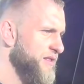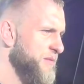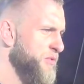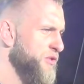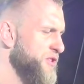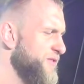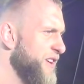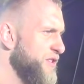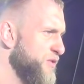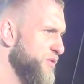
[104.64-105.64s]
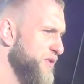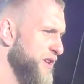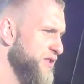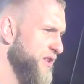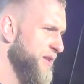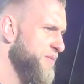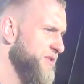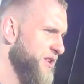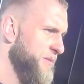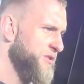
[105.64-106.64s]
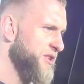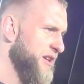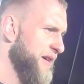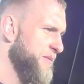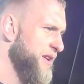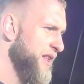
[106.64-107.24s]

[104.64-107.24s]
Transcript: e, podnosić walkę do góry, jeżeli znajdziemy się tam